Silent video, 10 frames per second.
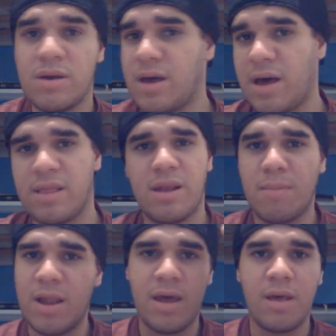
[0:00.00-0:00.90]
ah,
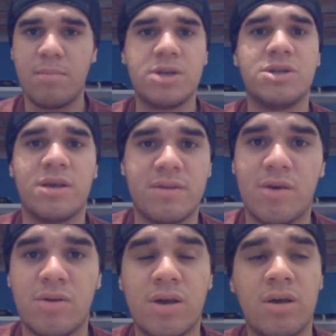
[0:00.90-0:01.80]
trabalhar na
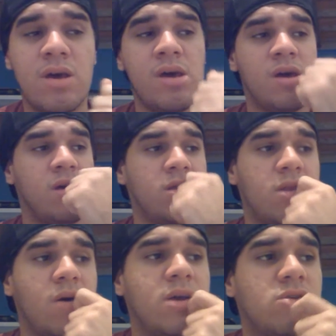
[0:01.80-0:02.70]
imaginação, né?
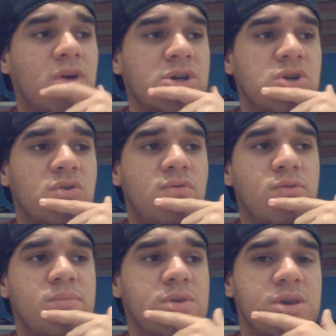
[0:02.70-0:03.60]
Então é isso, eu acho que o
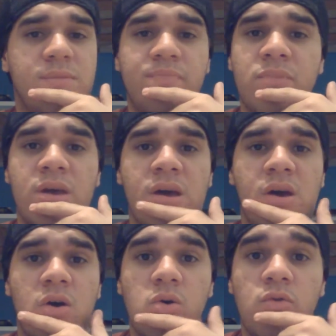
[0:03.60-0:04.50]
filme
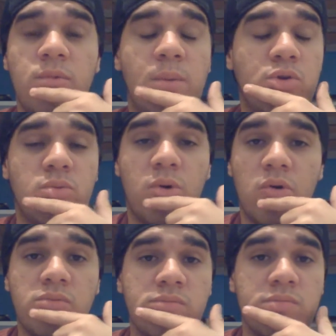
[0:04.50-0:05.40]
o filme é muito bom.